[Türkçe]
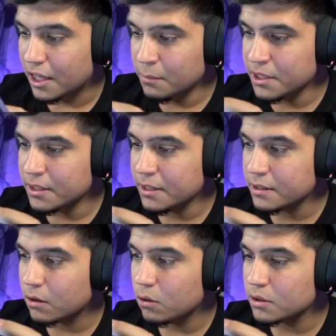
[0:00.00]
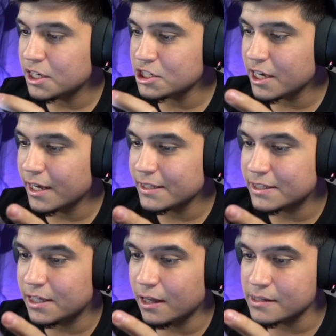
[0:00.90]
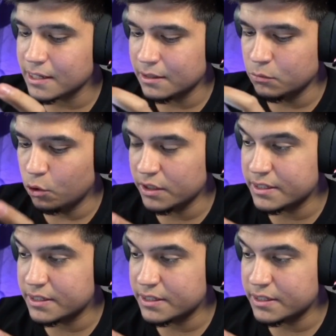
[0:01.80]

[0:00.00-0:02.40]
deli midir nedir? Oo, keşke yerdeki kili alsaydım da öyle